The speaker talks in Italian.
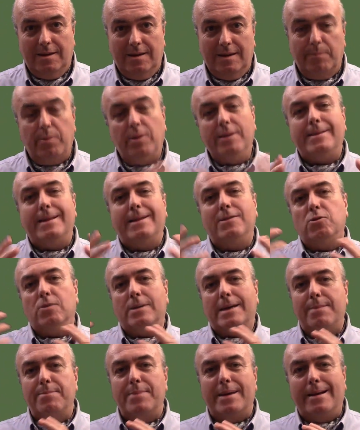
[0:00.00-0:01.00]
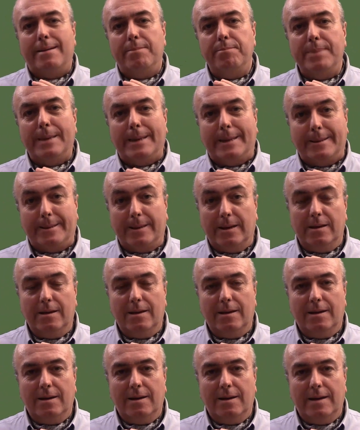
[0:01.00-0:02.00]
Poi intanto cambia l'ambiente,
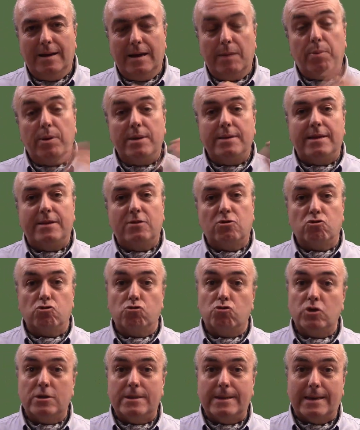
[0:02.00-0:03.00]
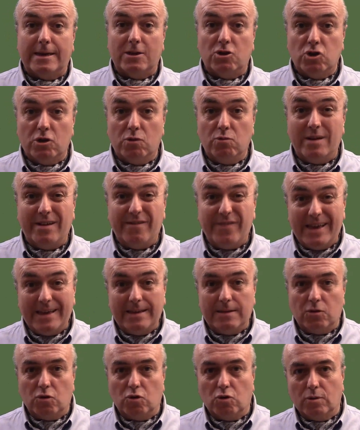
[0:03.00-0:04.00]
poi intanto succede che c'è un
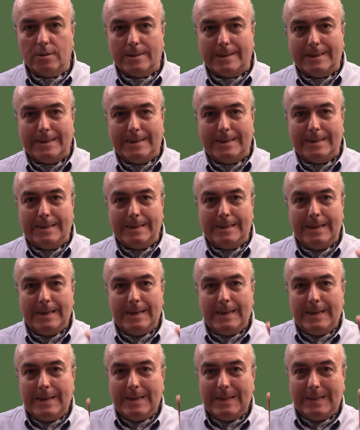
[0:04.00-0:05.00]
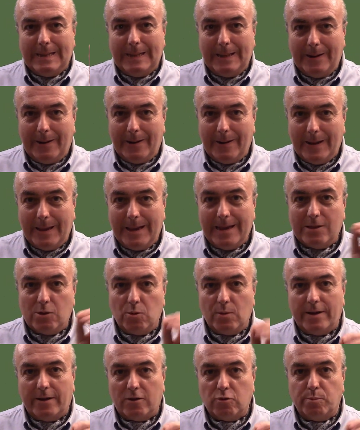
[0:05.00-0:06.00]
evento che ti richiede
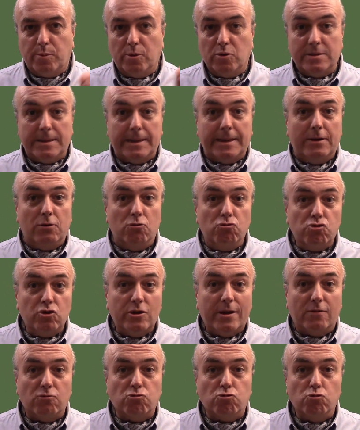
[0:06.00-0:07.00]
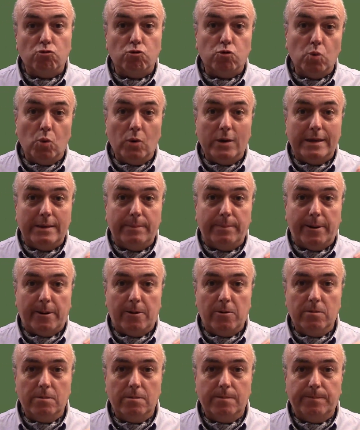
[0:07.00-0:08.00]
una risposta che non c'era sul tuo
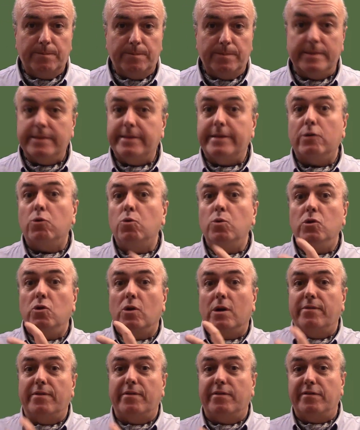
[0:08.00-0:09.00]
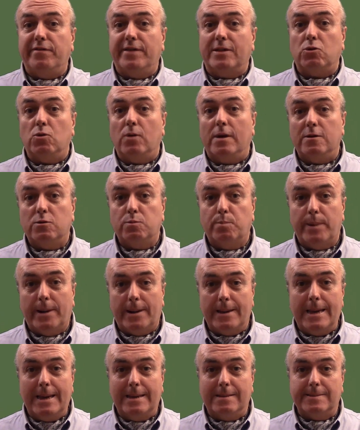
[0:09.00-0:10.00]
libro, di cui non avevi fatto
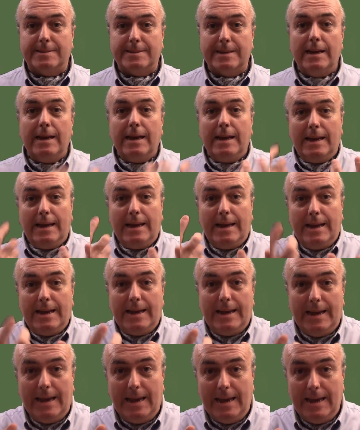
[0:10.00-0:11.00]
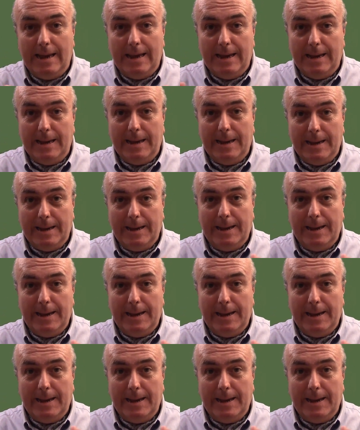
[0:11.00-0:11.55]
l'esperienza, e...